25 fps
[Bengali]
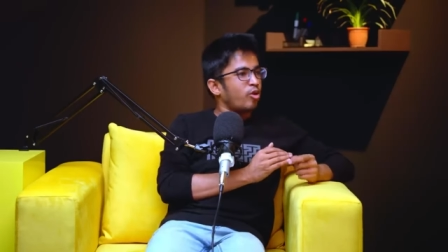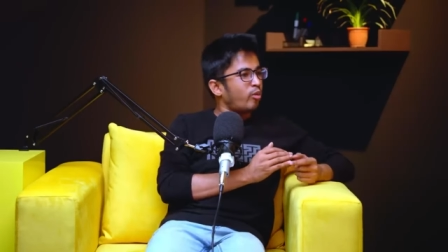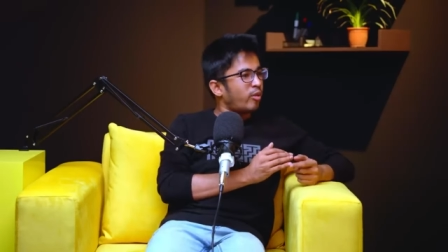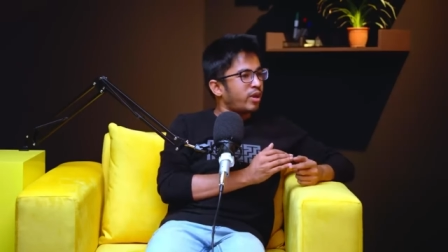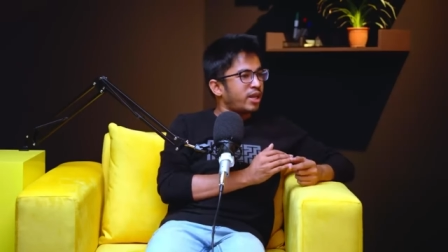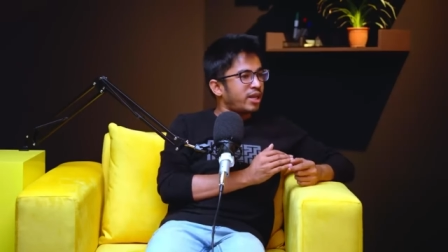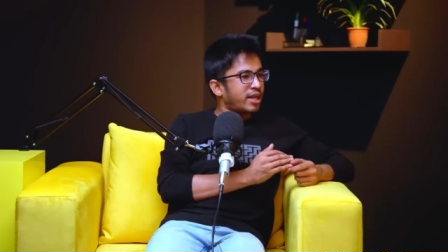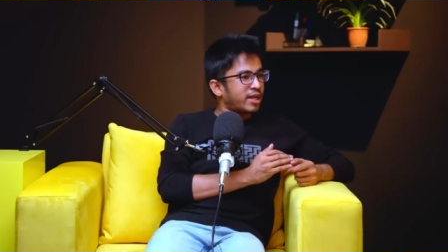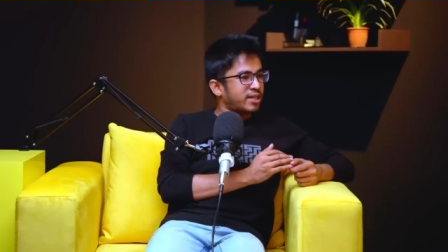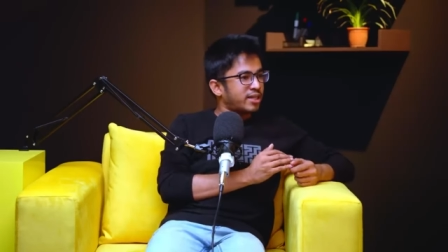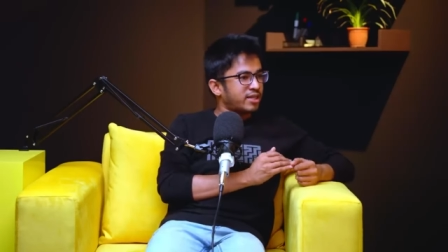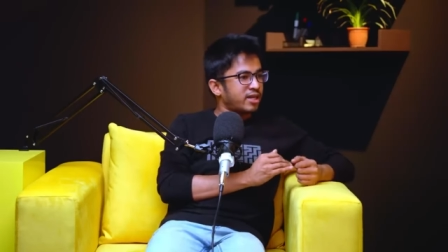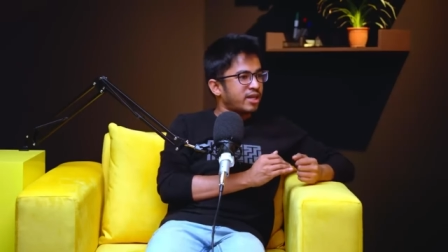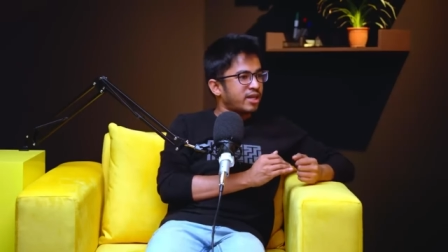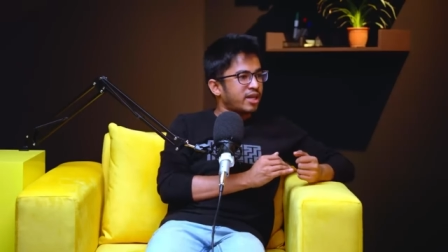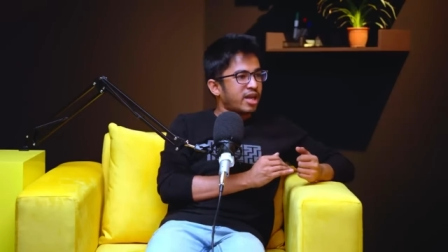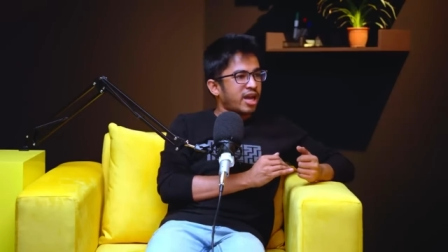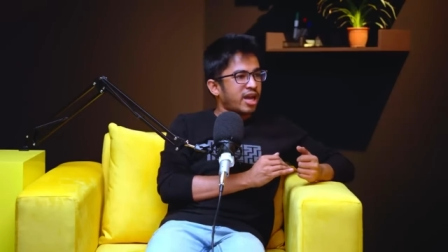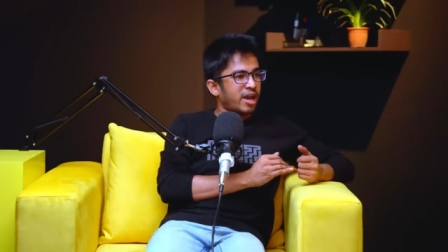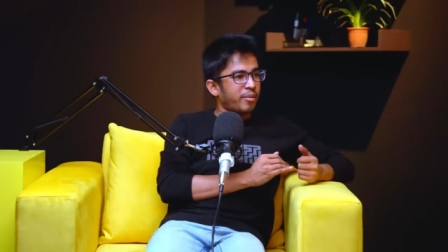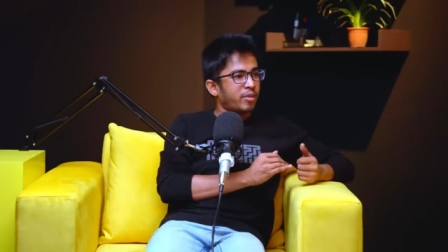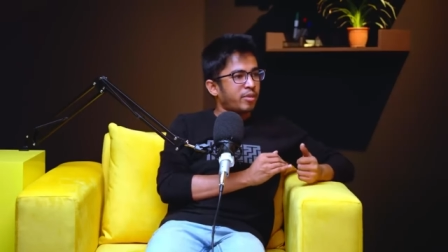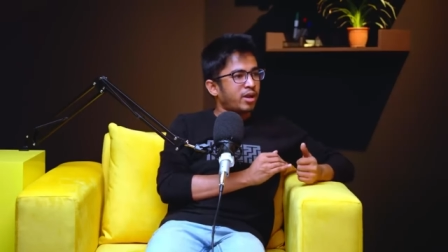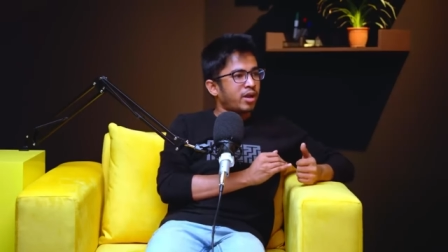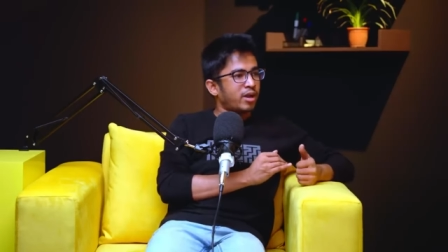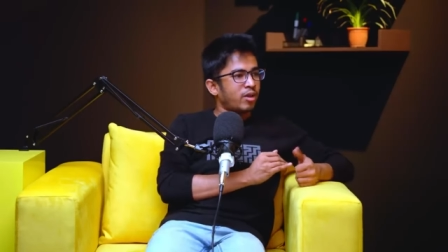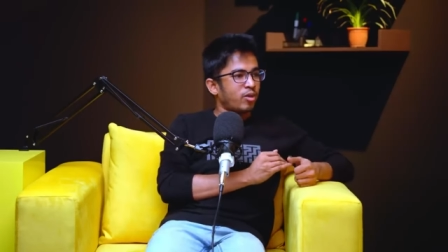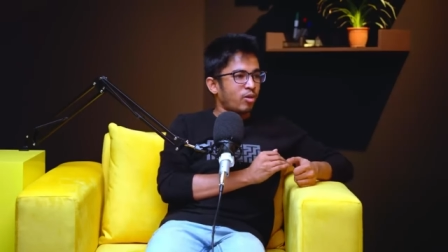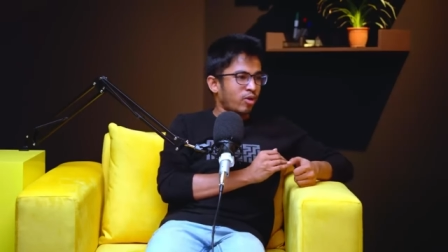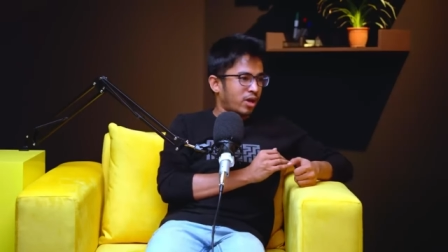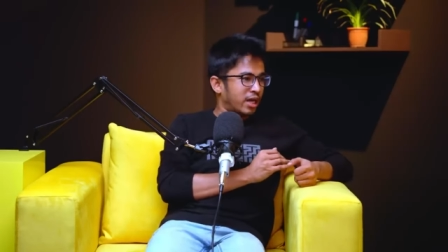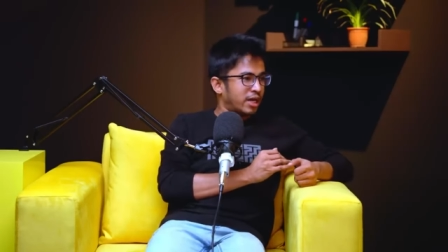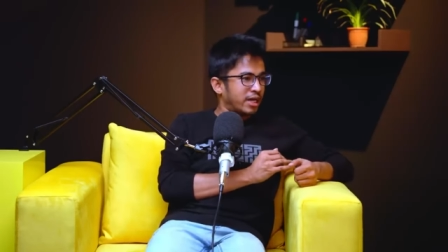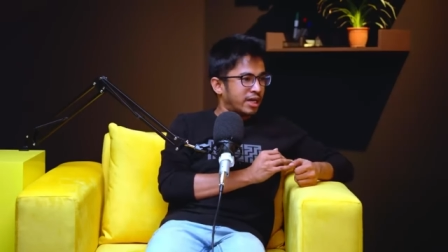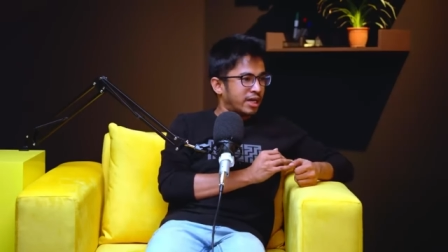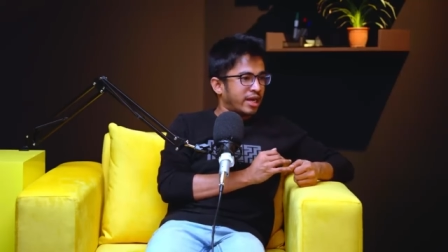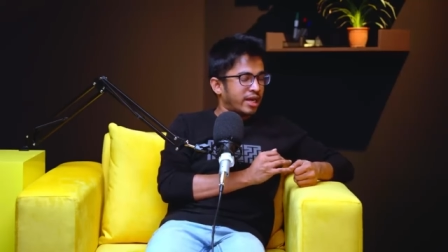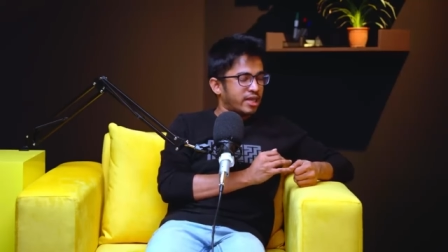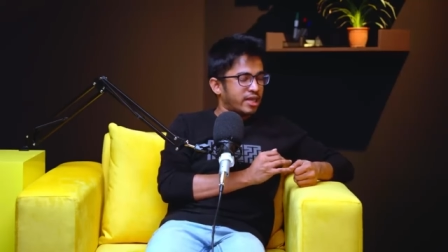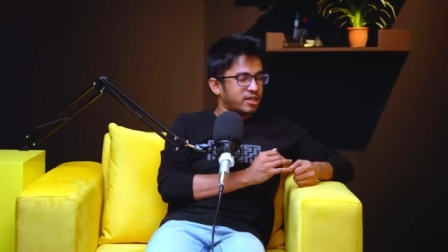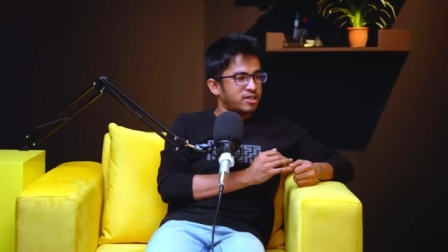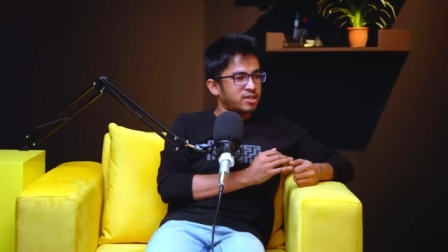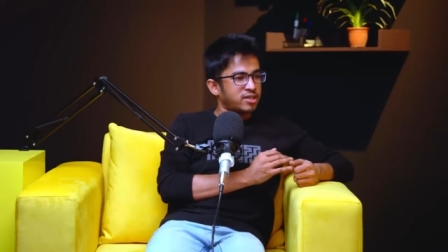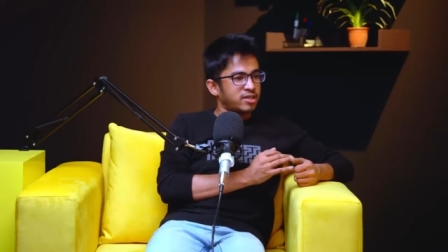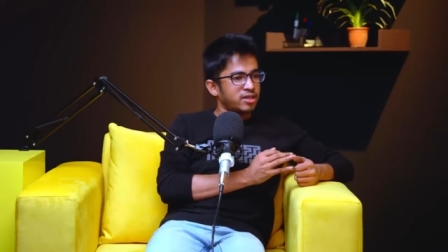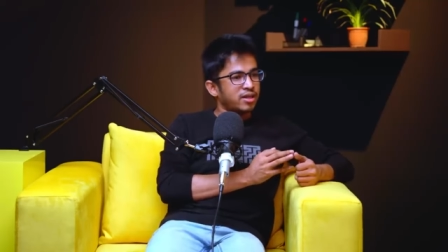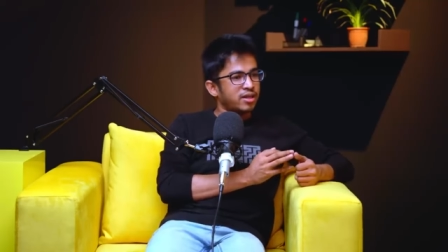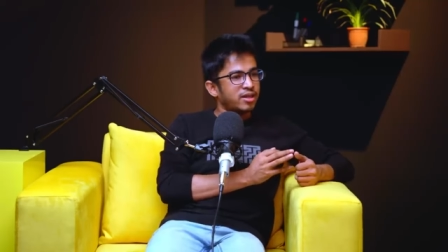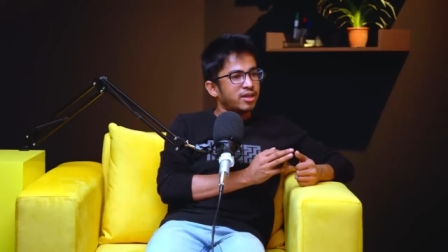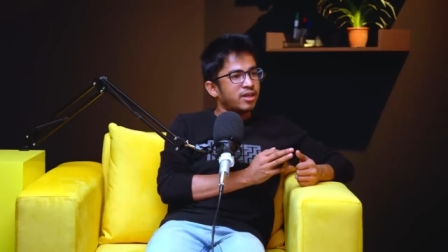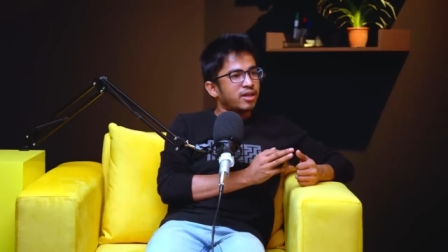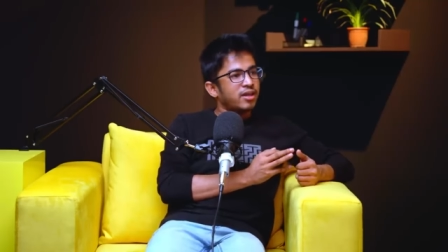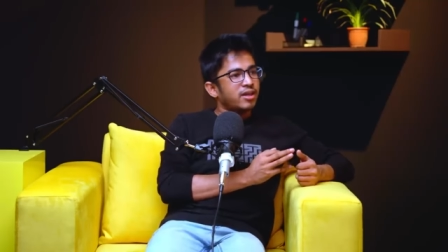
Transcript: গ্লোবালি আছে আমরা লোকালি নিয়ে আসছি